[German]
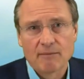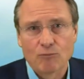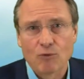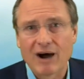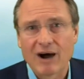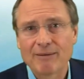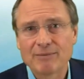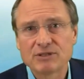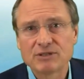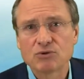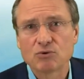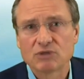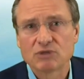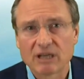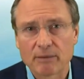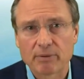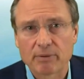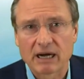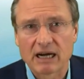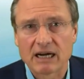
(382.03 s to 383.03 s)
Mohammed
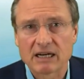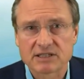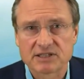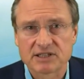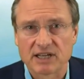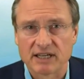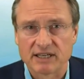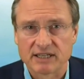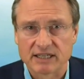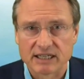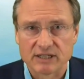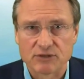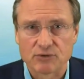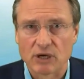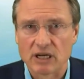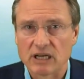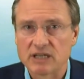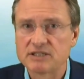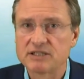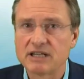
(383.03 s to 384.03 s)
unterbrach sein
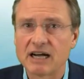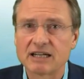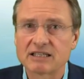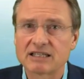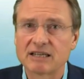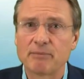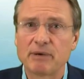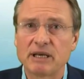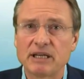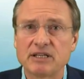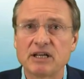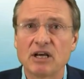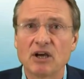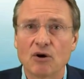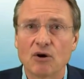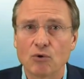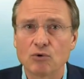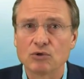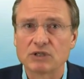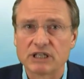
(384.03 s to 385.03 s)
rituelles Nachtgebet
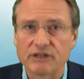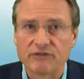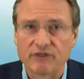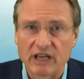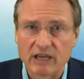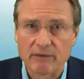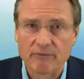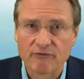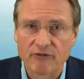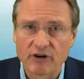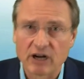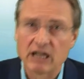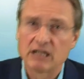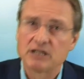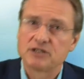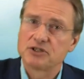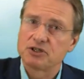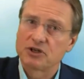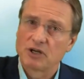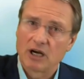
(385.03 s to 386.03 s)
und rief
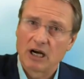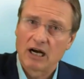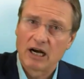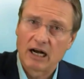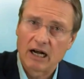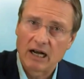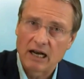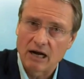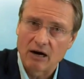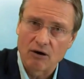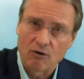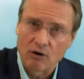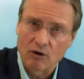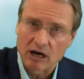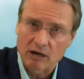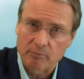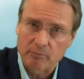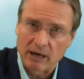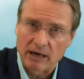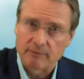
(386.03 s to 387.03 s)
ebenfalls Allahu
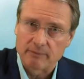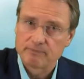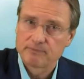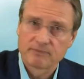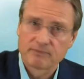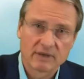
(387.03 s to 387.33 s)
Akbar.